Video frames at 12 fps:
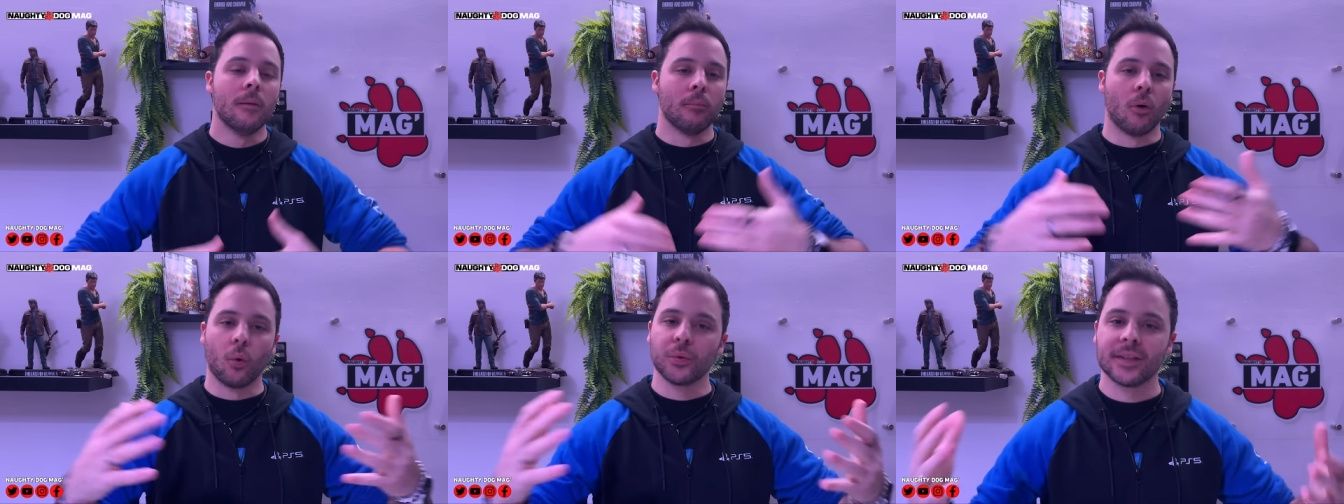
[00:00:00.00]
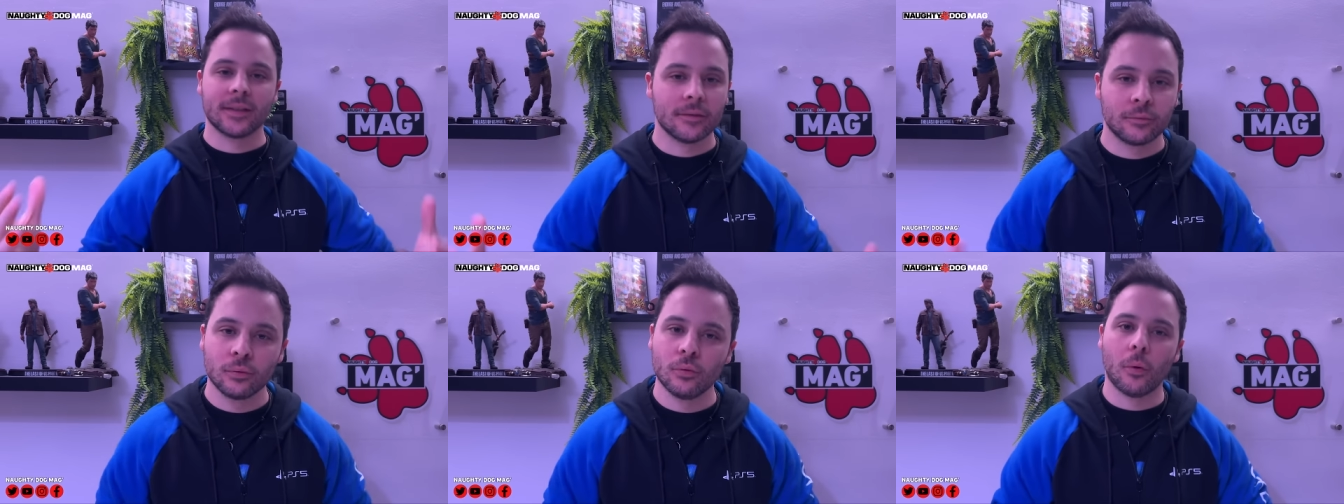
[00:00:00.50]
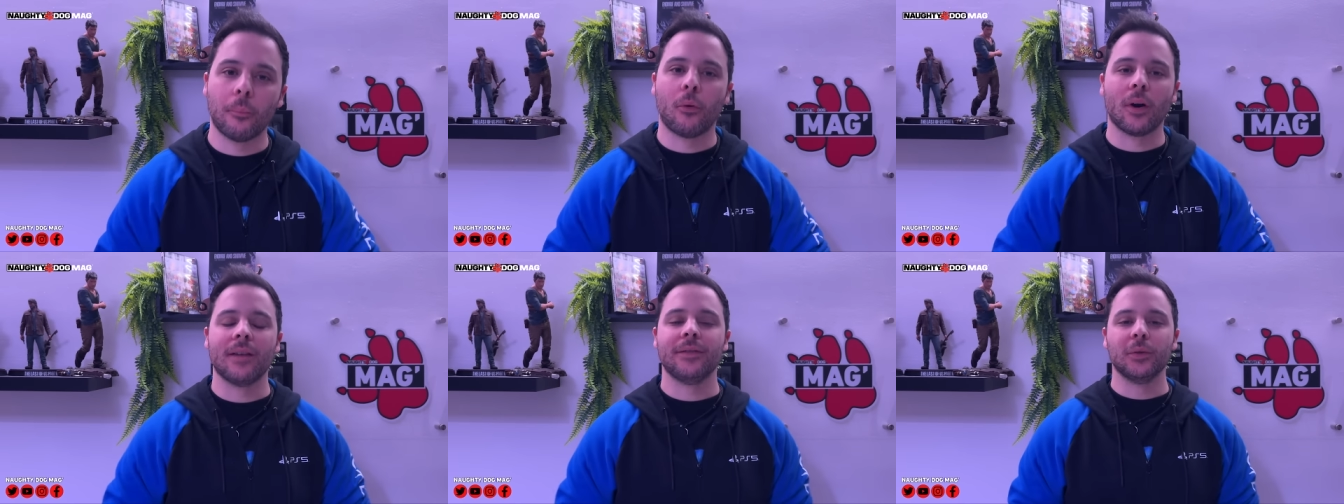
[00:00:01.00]
Bon, on s'était vu
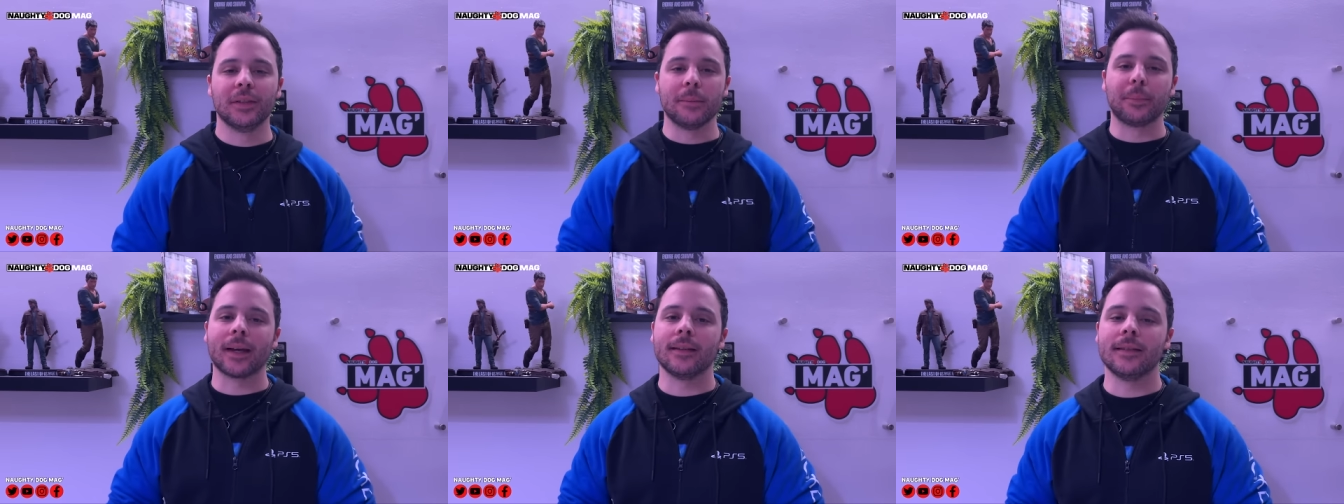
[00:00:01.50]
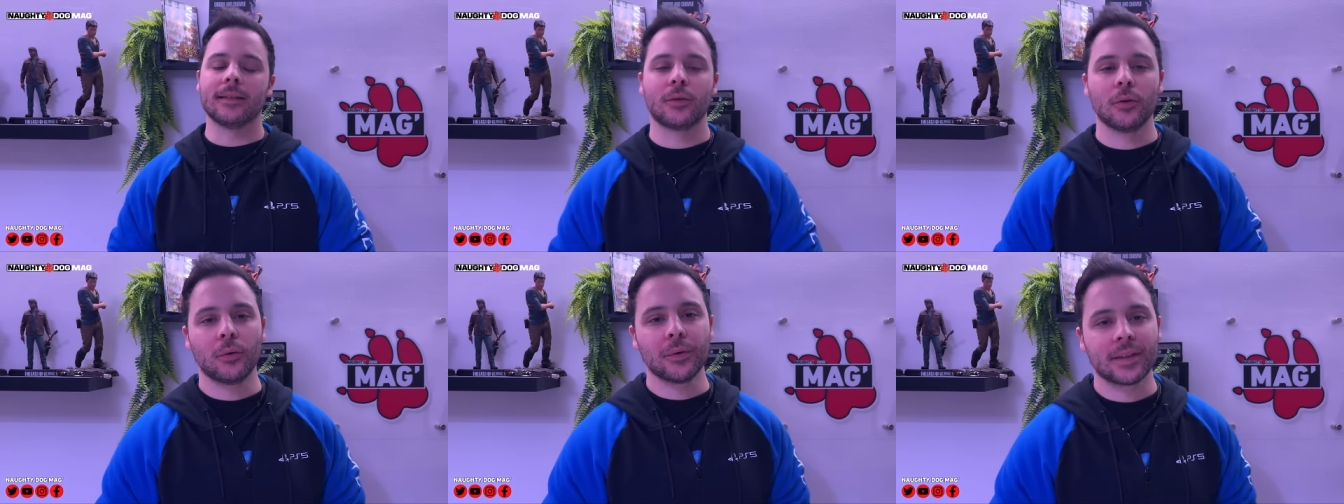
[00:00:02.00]
pour la vidéo des prédictions.